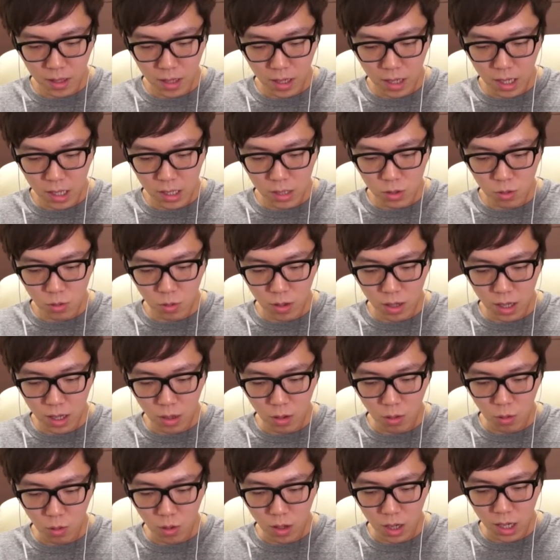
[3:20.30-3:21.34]
ハート、
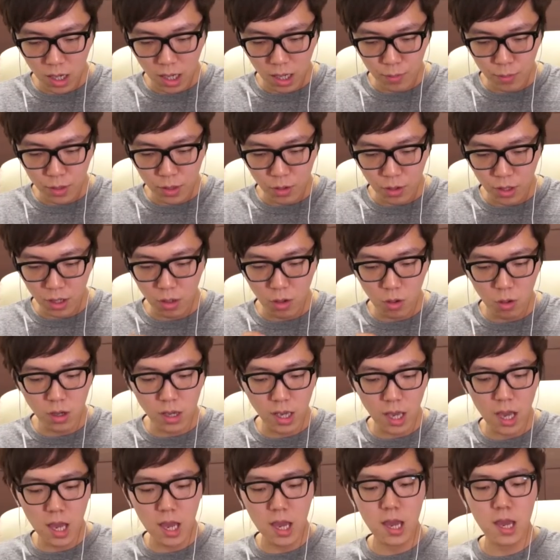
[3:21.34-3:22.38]
青、赤、緑。
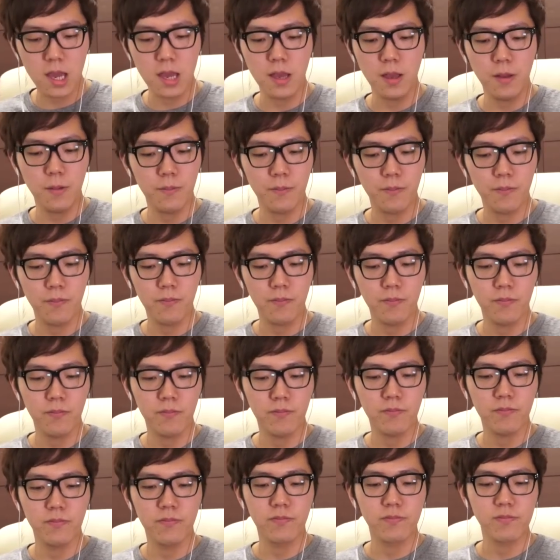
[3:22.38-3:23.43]
オッケー！
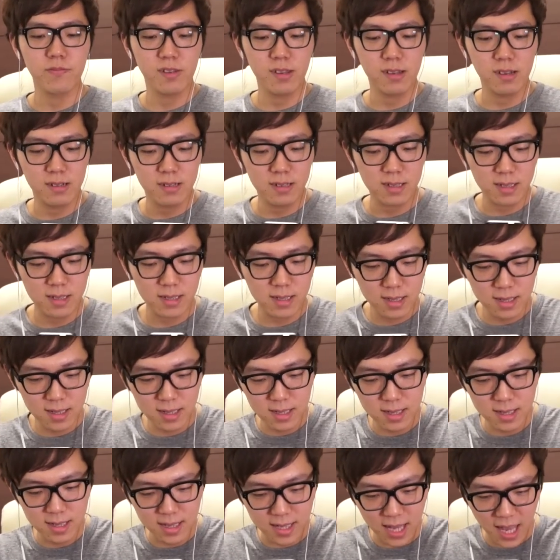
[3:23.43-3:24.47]

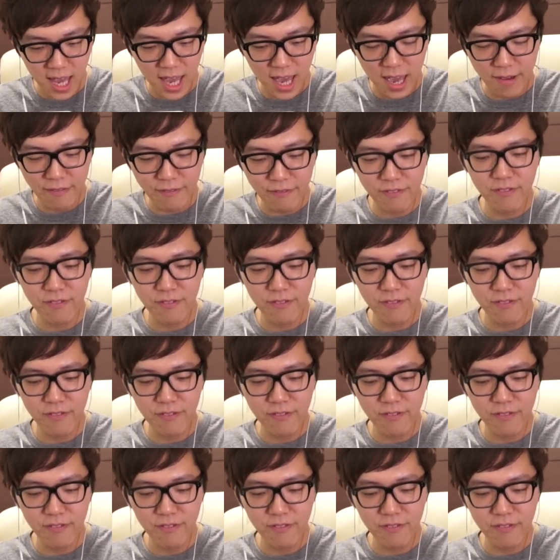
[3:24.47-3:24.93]
セーフ！